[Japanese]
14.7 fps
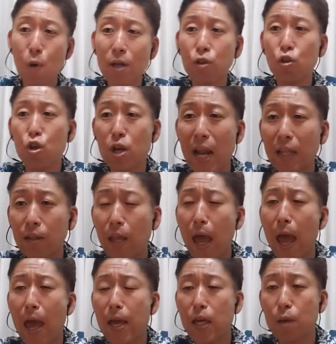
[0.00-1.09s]
忘れ
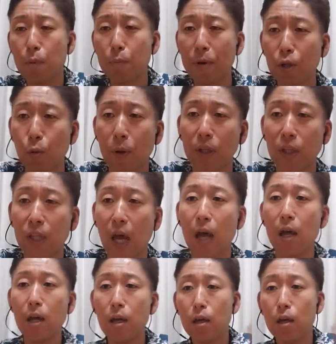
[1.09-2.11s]
ていいビブラートってきた